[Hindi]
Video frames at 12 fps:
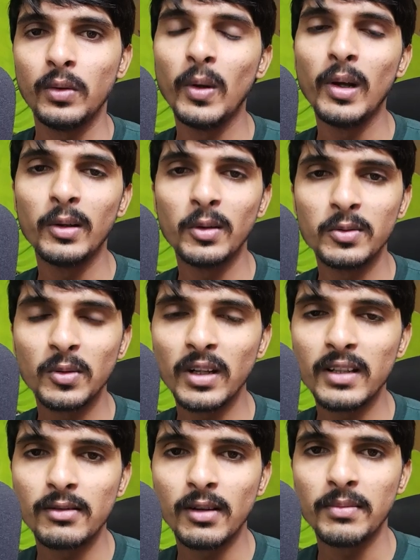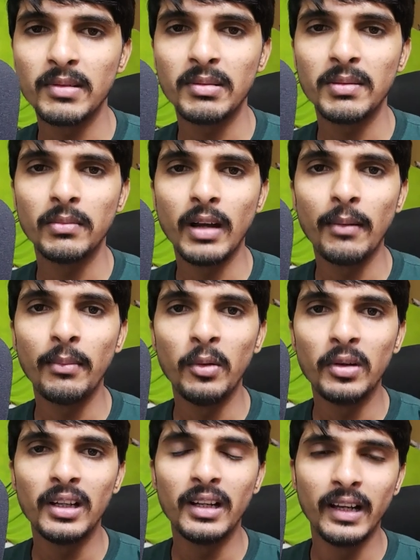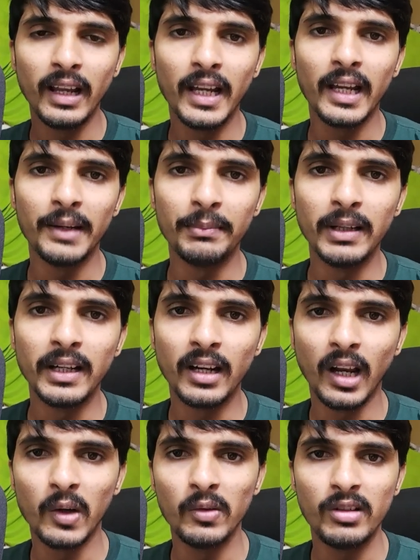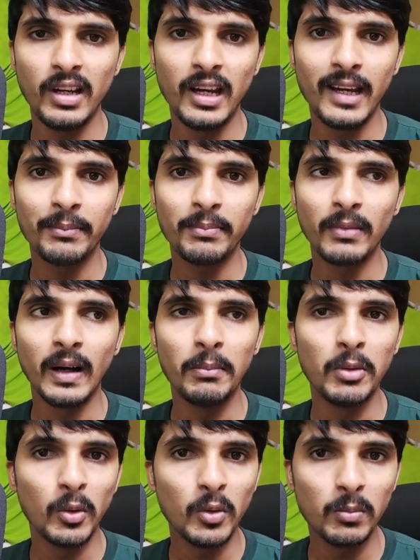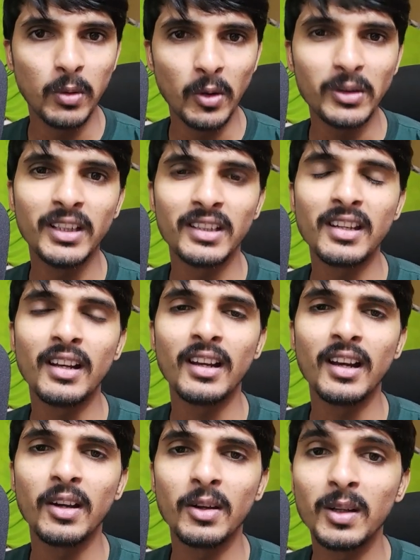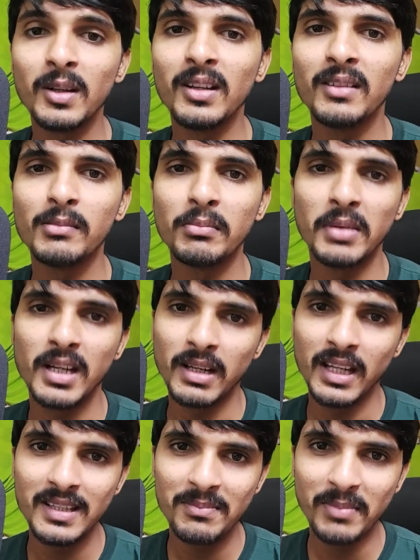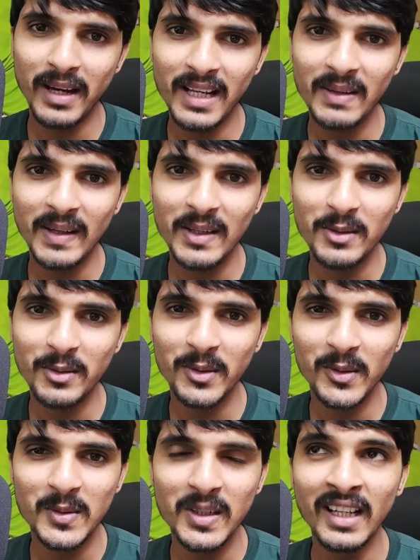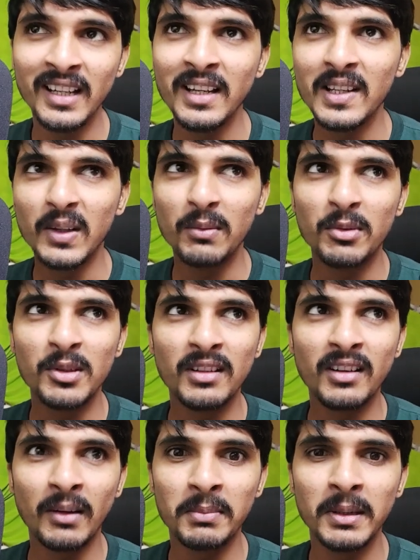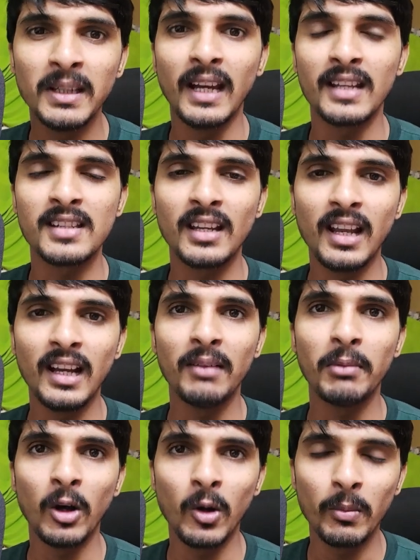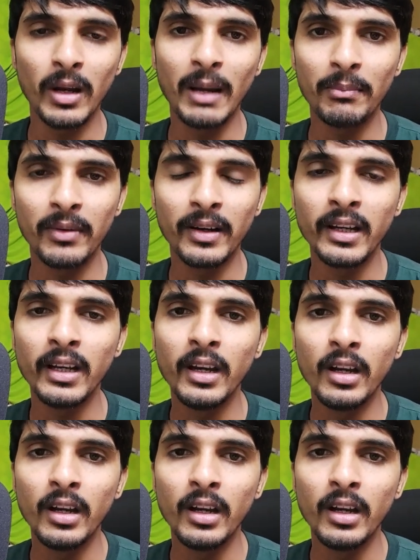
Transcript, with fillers: तो हेलो दोस्तों कैसे हो आप सभी मैं आप लोग के लिए एक नया ऐप लेकर आया हूँ ये ऐप आप लोग को बहुत ही अच्छा लगेगा क्योंकि मैंने जब पहली बार इसको यूज किया तो मुझे काफ़ी अच्छा लगा और मैं अपने